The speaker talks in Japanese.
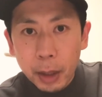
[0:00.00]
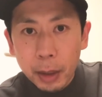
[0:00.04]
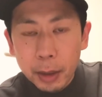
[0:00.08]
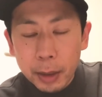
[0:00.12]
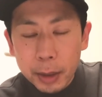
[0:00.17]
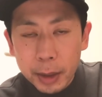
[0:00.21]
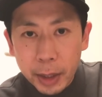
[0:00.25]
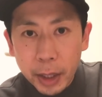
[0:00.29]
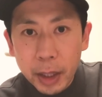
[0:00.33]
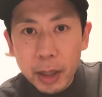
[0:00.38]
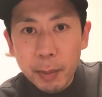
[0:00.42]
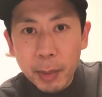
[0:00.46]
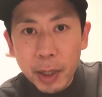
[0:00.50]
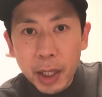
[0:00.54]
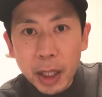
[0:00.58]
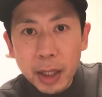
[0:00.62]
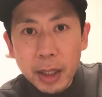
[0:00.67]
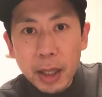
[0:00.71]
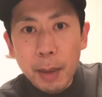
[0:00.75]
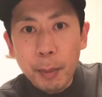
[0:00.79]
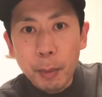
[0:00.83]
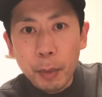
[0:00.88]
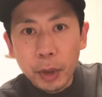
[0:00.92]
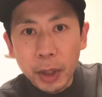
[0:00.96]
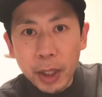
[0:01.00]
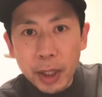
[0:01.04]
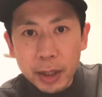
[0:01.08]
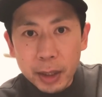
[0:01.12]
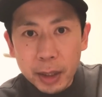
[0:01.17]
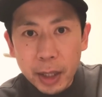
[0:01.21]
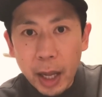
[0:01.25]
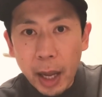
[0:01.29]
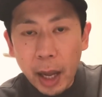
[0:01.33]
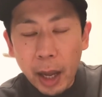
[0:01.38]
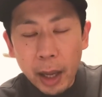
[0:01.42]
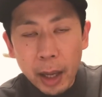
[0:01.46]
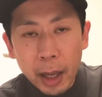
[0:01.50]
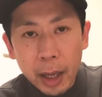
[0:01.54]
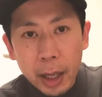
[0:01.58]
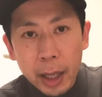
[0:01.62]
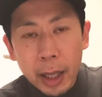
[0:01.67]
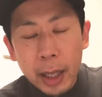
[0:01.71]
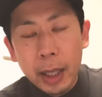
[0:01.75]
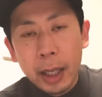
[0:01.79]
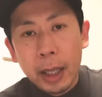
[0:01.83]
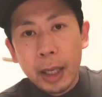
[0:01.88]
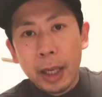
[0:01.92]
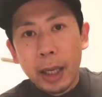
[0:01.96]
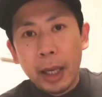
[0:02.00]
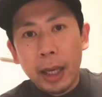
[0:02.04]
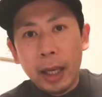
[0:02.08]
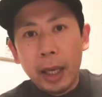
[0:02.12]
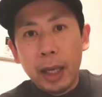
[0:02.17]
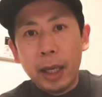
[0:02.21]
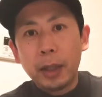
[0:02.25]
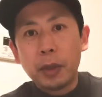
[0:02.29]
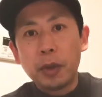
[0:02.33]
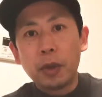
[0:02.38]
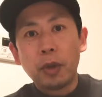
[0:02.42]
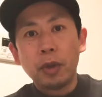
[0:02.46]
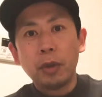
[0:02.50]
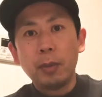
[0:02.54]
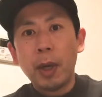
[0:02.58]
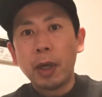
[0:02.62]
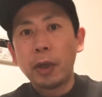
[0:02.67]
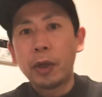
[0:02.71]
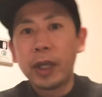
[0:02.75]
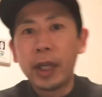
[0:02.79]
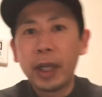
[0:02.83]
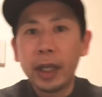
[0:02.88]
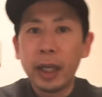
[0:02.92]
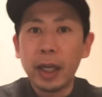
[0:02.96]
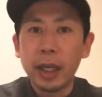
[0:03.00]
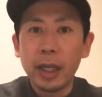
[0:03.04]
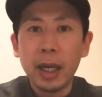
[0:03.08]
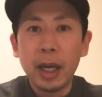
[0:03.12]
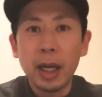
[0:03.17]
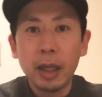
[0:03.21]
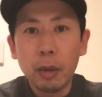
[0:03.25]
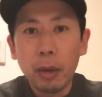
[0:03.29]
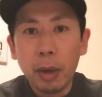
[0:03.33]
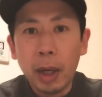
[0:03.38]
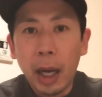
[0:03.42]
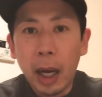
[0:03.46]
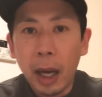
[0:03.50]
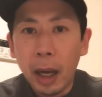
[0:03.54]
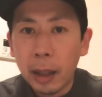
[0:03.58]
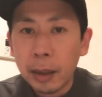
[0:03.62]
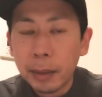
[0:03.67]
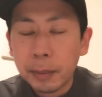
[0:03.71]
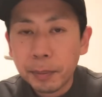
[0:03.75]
是非皆さんもですね、えー、ちょっとうまくいかないなとか